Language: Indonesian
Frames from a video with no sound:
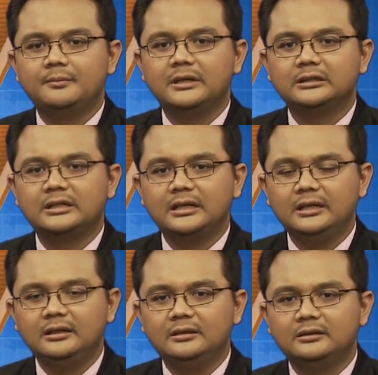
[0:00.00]

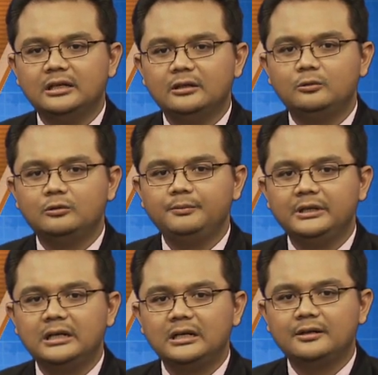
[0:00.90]
material dan hukum
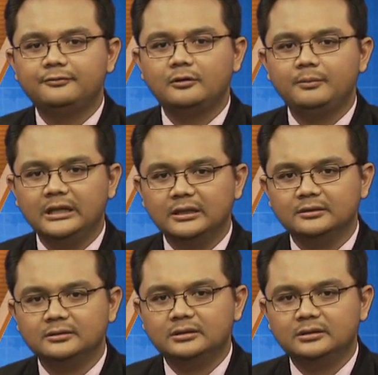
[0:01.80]
pidana formil,